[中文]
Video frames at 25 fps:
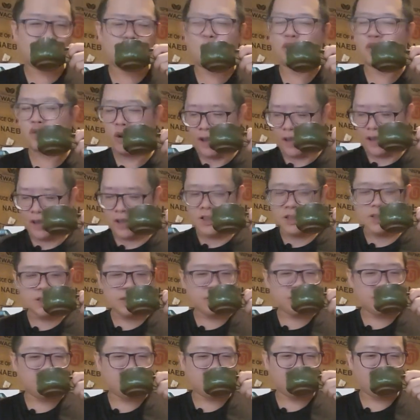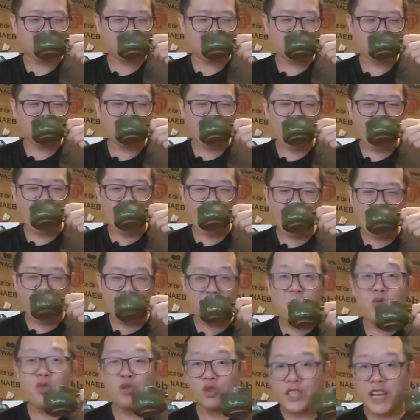帅哥，
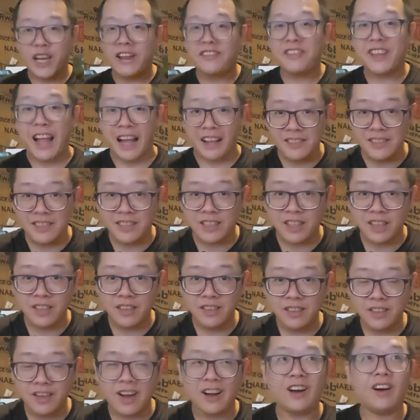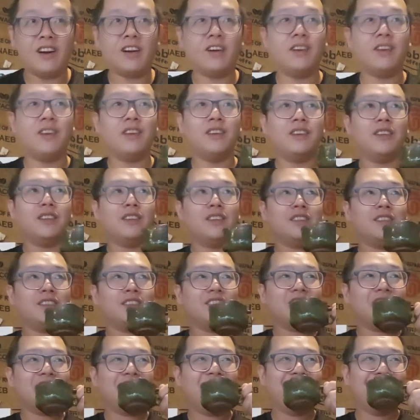目前单身啊。
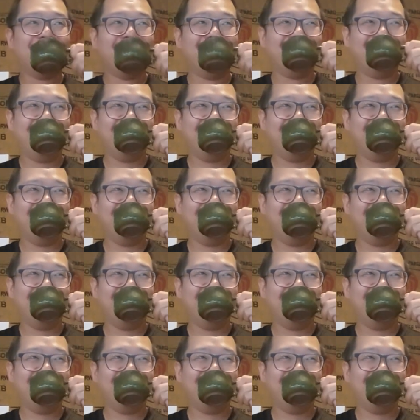不